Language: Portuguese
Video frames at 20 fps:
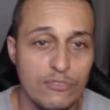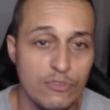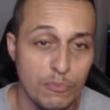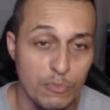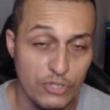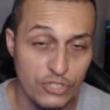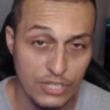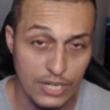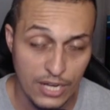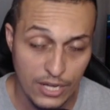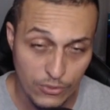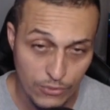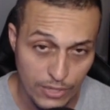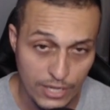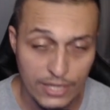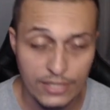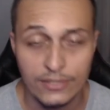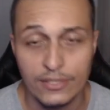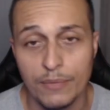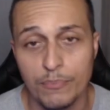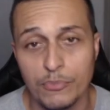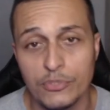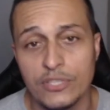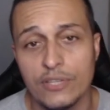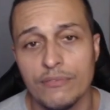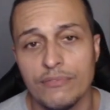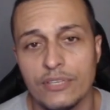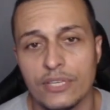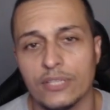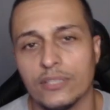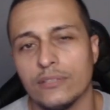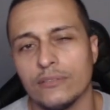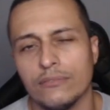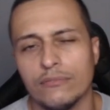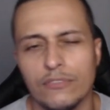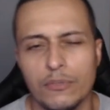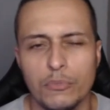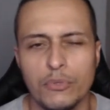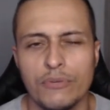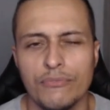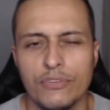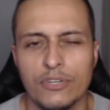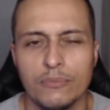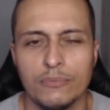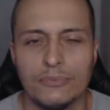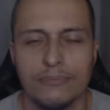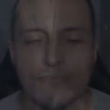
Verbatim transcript: Eu vou mostrar agora, depois da vinheta. Vamos que vamos.